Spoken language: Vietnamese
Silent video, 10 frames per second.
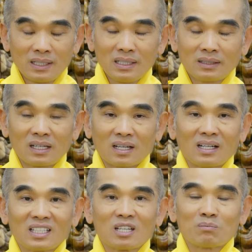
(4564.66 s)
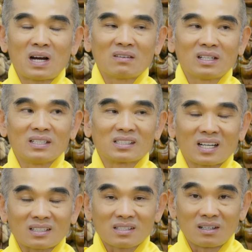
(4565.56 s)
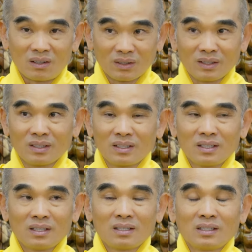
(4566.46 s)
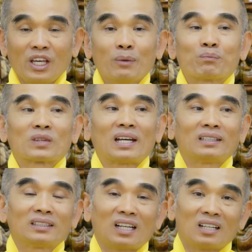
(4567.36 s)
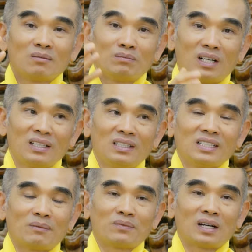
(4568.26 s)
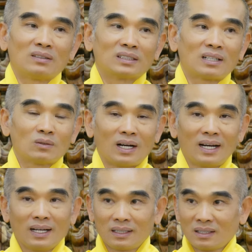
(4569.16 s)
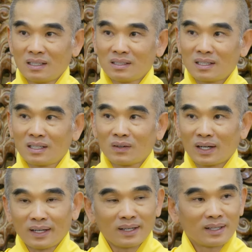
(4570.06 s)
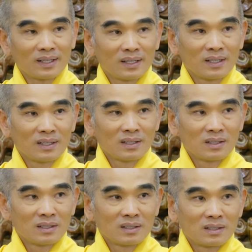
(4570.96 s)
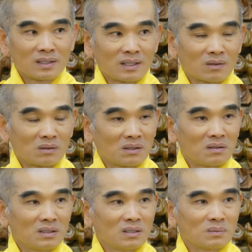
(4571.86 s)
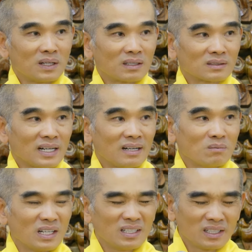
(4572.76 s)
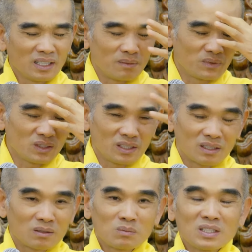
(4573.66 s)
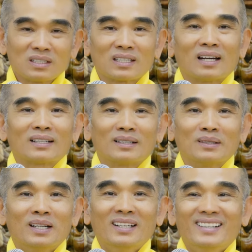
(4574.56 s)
khi tất cả những nghiệp báo này sạch rồi, nghiệp thanh tịnh mới nhập vào thánh quả. Nên nhớ điều này. Rồi còn nói Đức Phật trả 7 cái nghiệp, thiệt không biết thằng cha nào